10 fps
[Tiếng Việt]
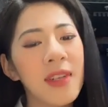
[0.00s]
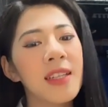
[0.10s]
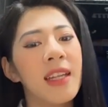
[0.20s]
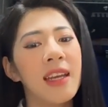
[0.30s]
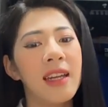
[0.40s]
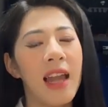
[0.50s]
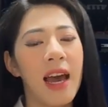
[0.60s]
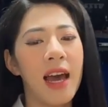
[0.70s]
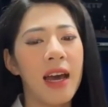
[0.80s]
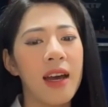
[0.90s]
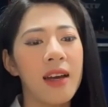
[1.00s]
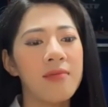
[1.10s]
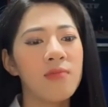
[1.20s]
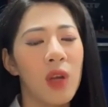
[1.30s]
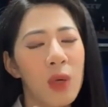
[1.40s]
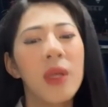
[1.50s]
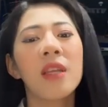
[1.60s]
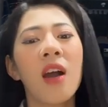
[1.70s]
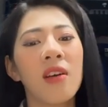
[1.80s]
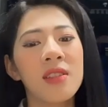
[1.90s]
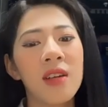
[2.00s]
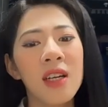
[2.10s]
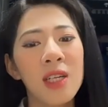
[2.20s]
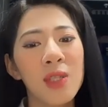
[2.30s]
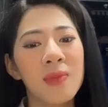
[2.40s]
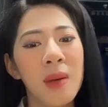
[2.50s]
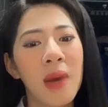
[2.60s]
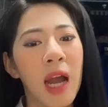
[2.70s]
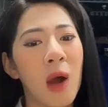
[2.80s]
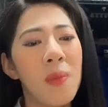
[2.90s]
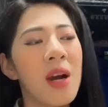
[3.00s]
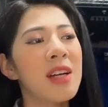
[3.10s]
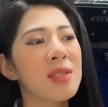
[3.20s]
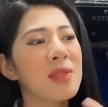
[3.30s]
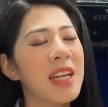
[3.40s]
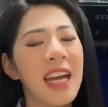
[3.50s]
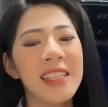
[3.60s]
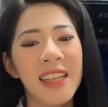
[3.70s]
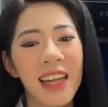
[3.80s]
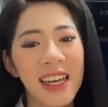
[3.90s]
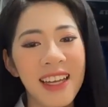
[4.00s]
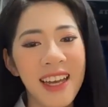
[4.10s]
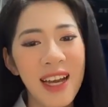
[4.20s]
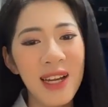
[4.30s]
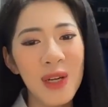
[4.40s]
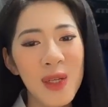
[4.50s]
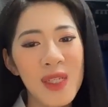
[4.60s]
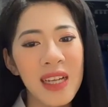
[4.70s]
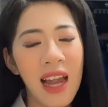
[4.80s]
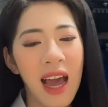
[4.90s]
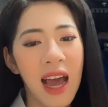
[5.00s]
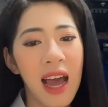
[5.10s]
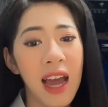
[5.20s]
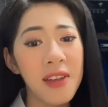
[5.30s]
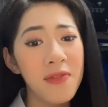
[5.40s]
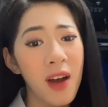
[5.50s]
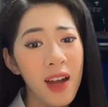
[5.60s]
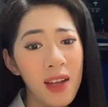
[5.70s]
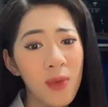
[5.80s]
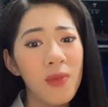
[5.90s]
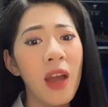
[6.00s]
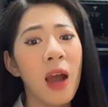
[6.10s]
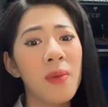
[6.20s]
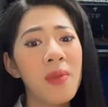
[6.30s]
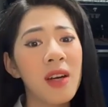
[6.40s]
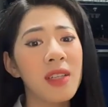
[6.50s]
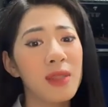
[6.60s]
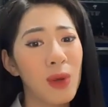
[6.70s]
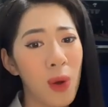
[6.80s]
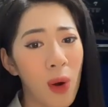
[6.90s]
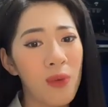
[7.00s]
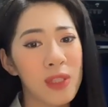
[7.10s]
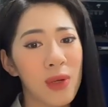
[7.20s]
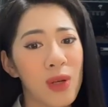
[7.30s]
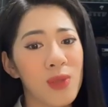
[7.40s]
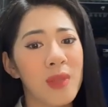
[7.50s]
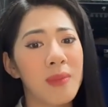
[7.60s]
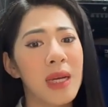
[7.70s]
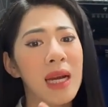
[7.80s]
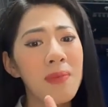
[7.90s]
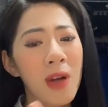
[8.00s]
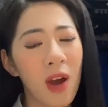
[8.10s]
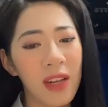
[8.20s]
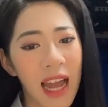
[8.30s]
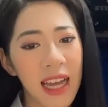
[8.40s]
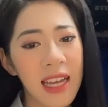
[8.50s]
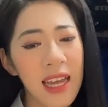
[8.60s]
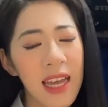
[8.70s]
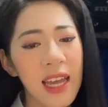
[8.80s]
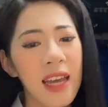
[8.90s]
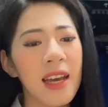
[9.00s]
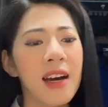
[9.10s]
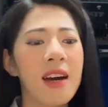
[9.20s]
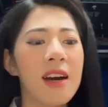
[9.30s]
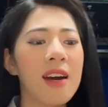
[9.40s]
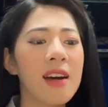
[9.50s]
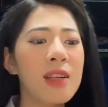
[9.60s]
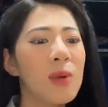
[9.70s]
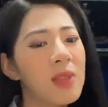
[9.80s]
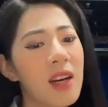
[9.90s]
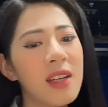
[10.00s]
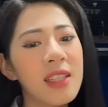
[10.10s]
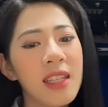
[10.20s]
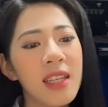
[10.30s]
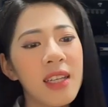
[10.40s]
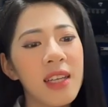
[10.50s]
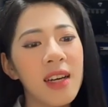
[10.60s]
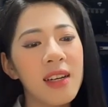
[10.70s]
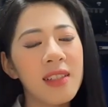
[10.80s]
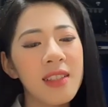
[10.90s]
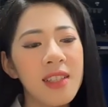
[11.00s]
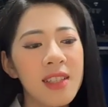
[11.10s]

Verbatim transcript: vậy nên là một lưu ý nhỏ nữa khi chúng ta mặc áo mưa trong những ngày như thế này đó chính là hãy phơi áo mưa thật khô và sau đó chúng ta mới gấp gọn lại à, đồng thời thì uh,